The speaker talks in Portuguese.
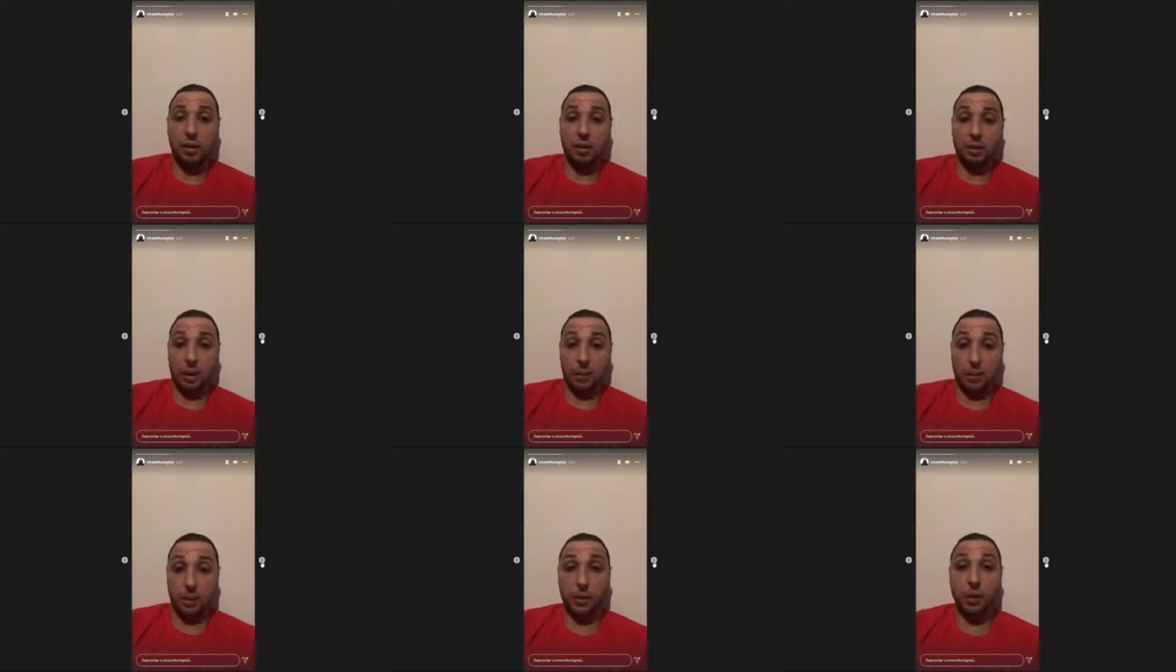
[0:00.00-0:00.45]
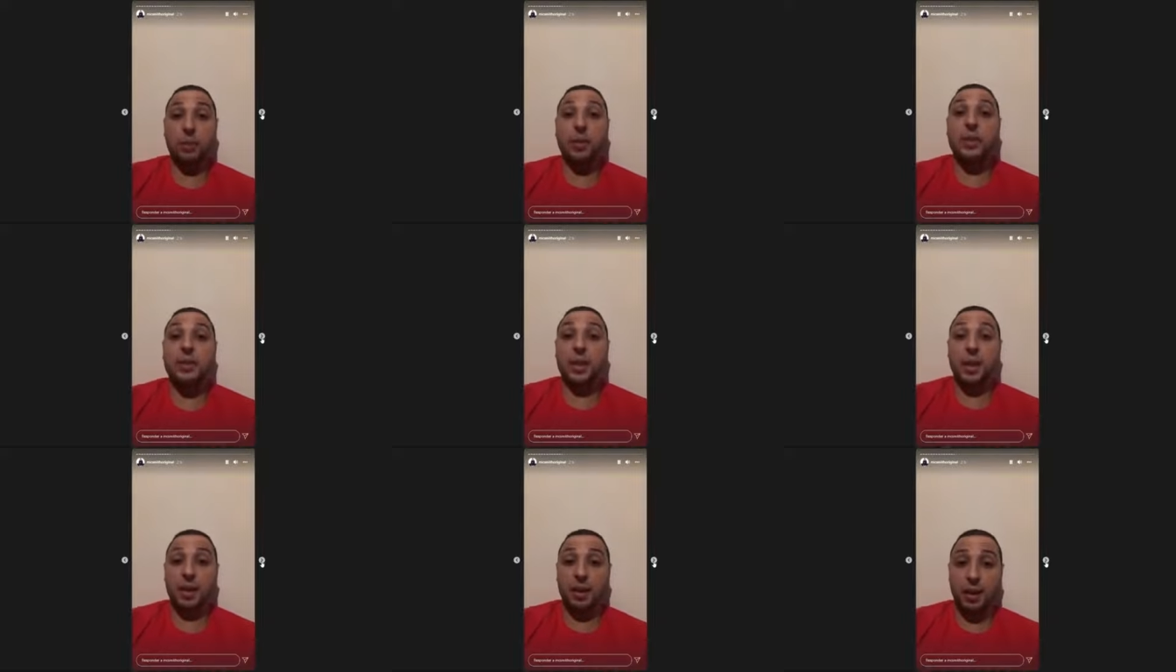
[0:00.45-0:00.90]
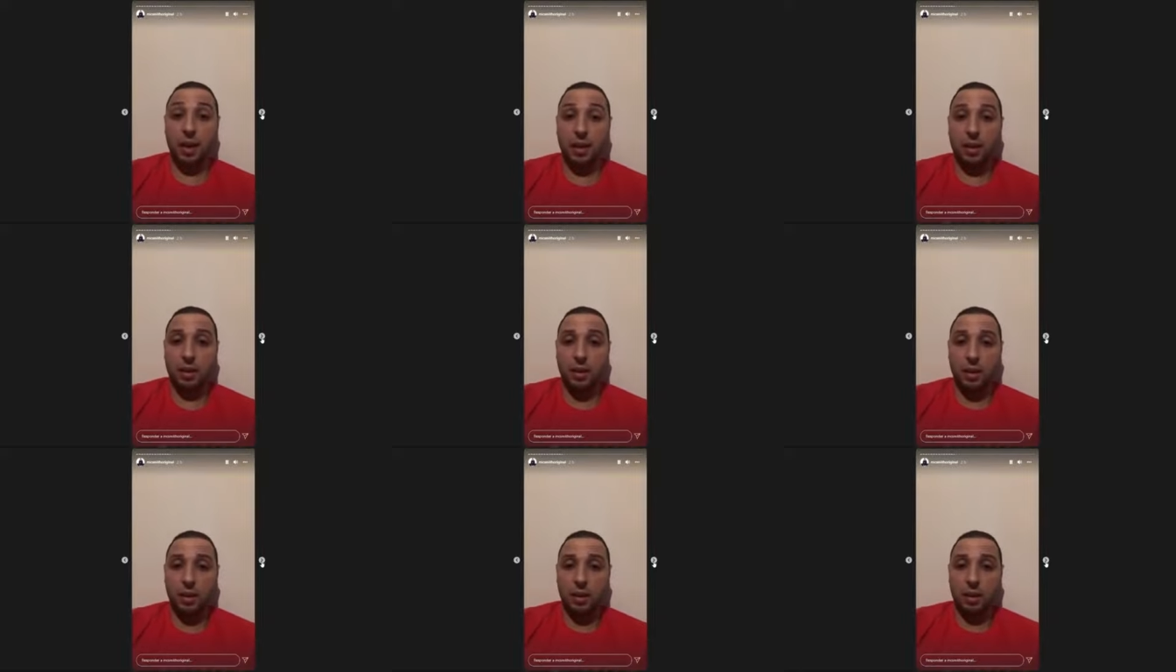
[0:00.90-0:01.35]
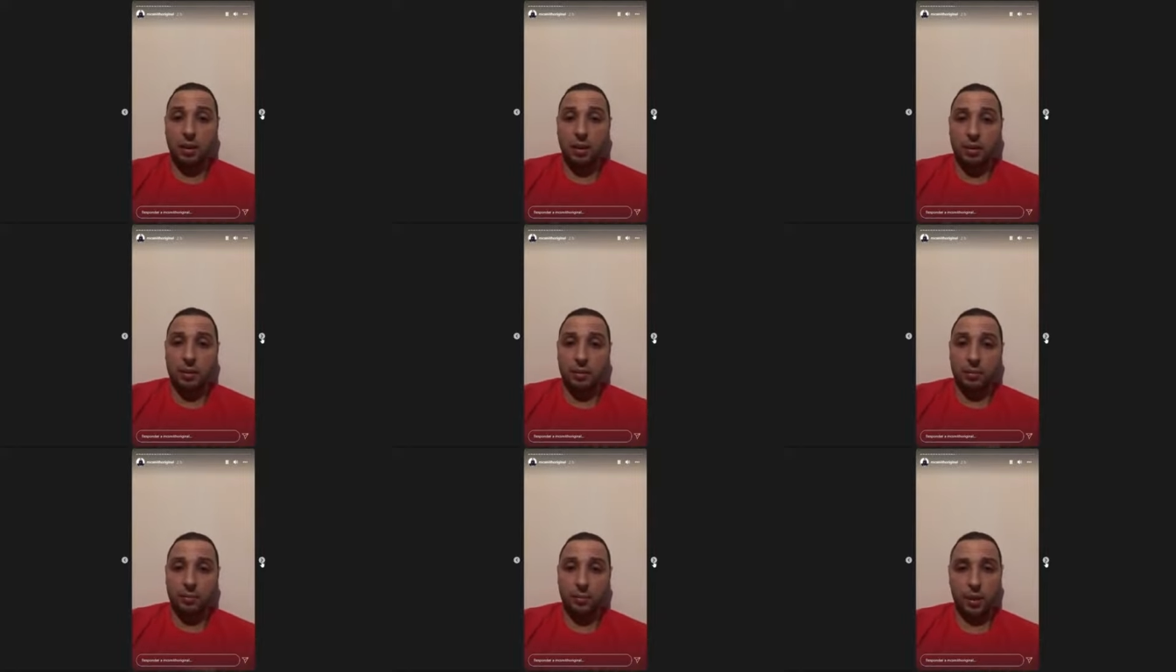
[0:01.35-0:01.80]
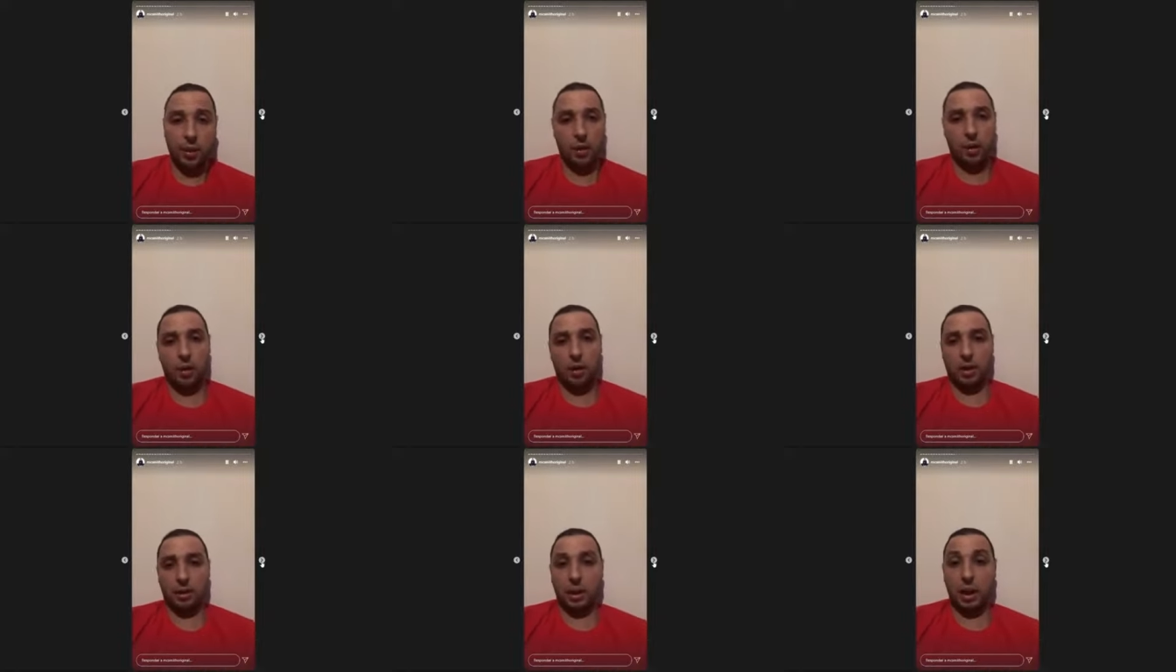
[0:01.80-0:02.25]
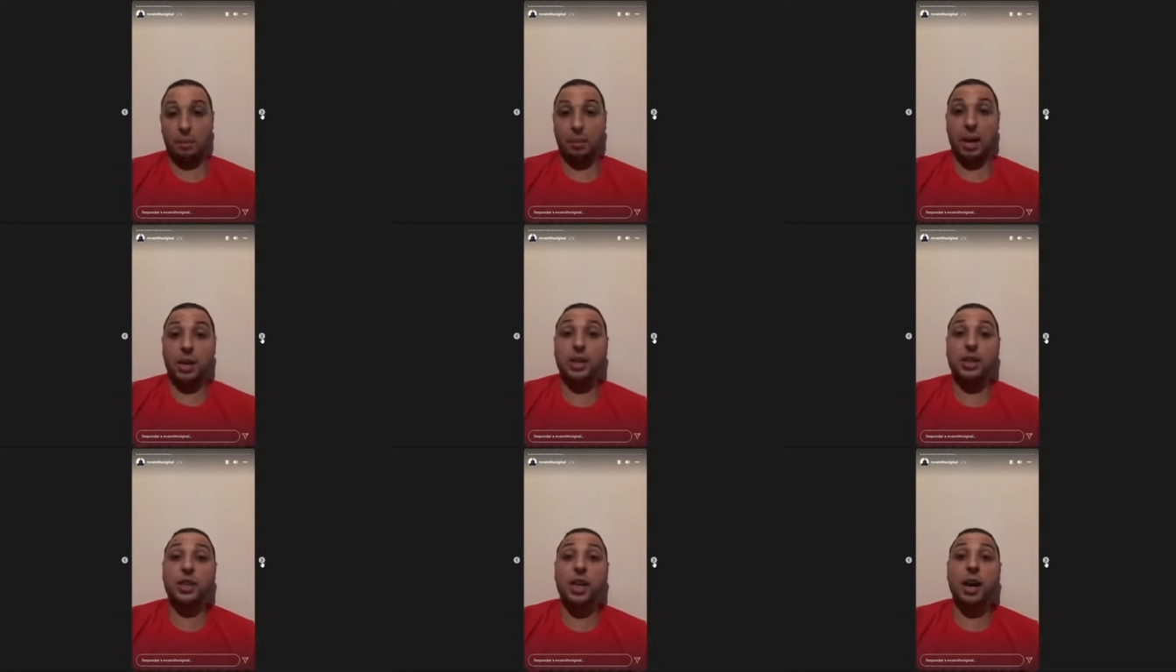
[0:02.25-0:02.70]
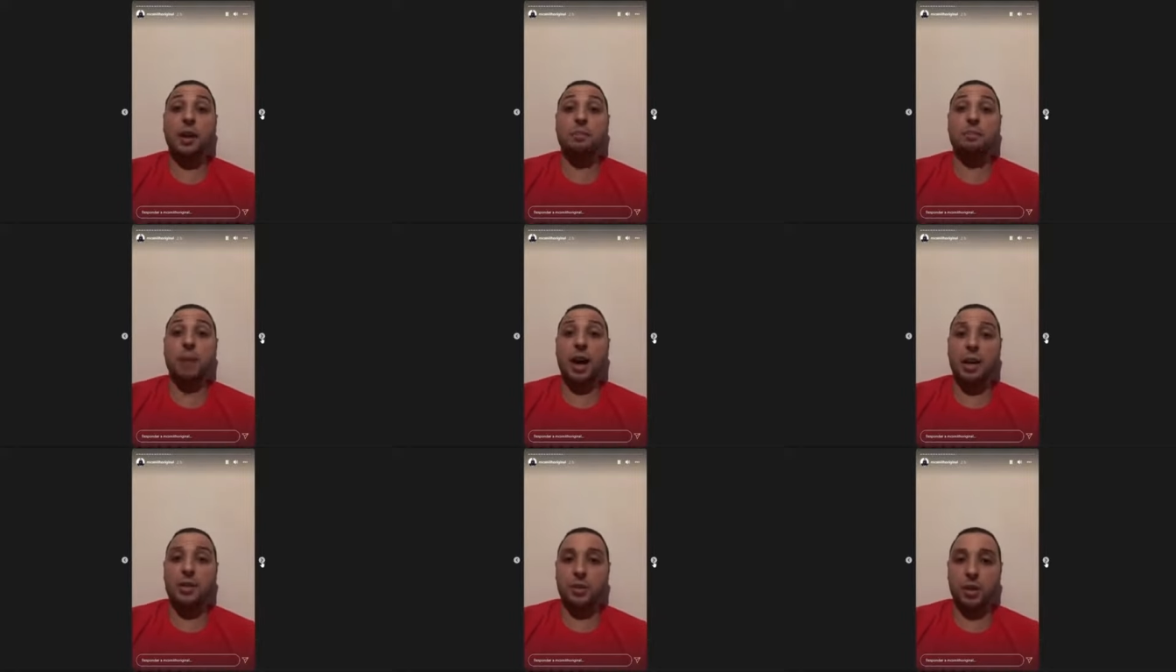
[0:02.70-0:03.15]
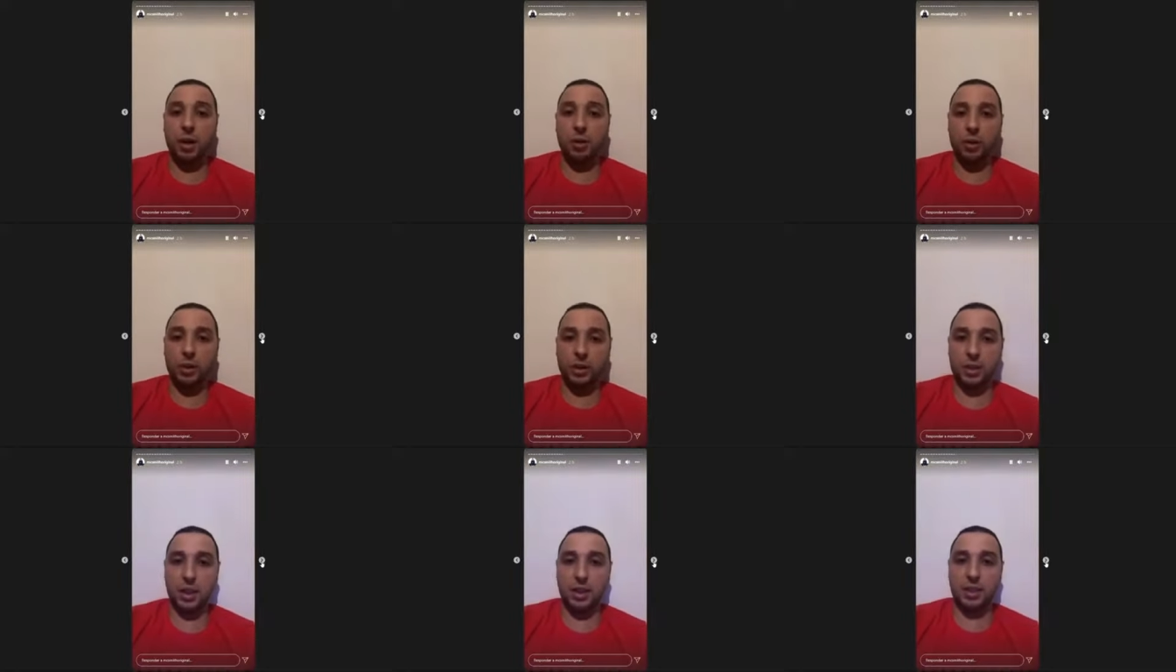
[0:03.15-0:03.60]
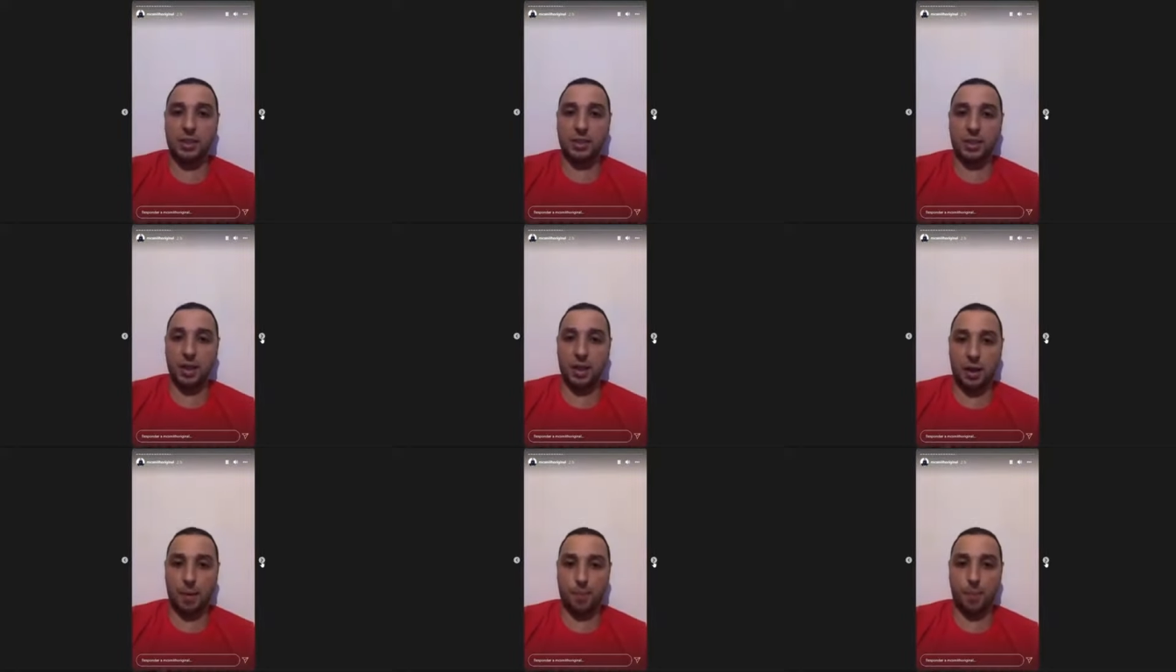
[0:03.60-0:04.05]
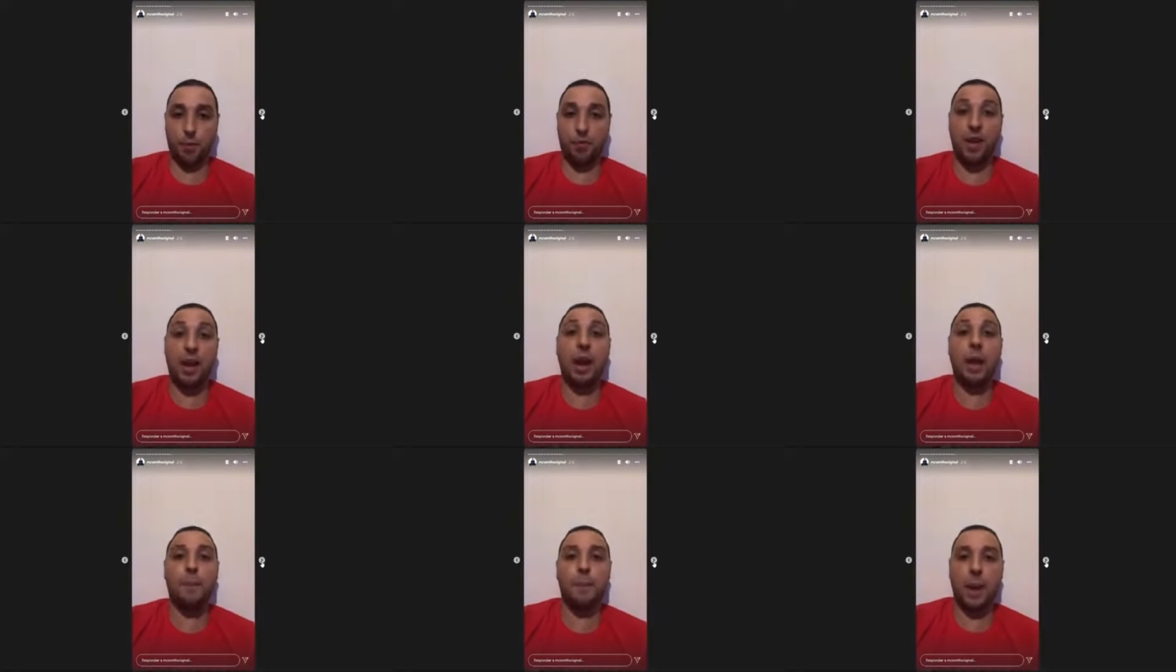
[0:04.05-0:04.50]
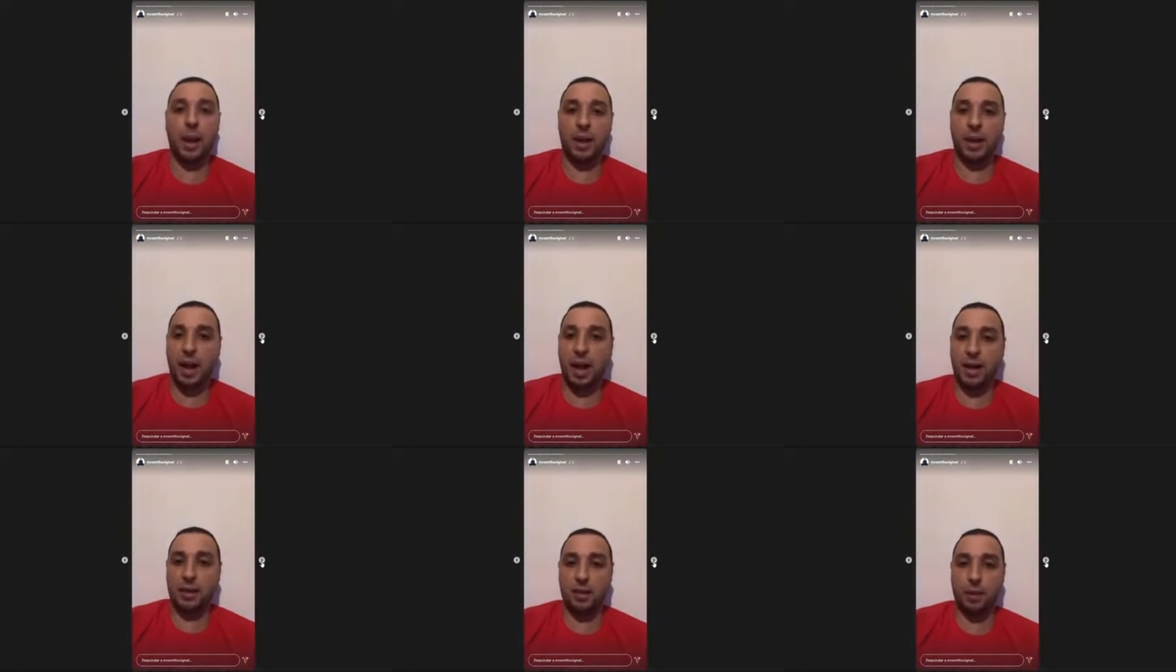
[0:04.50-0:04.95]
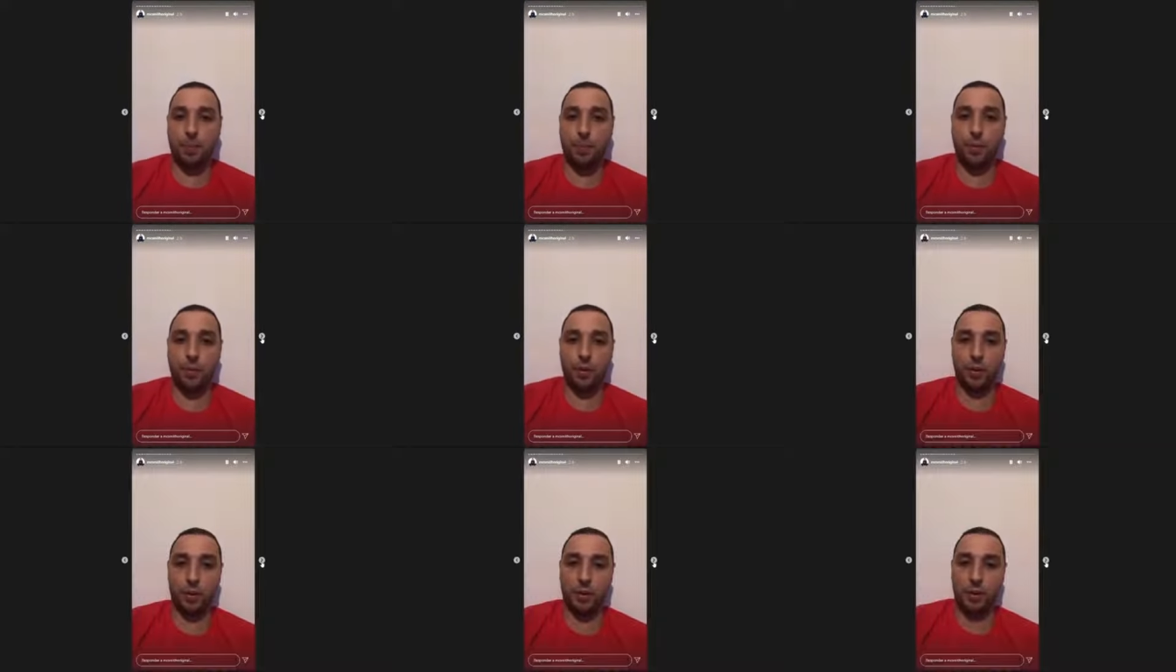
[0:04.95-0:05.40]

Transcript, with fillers: Tá pensando que você é quem? Porra, tá mais queimado que arroz de terceira, pô. Vela apagada, pô.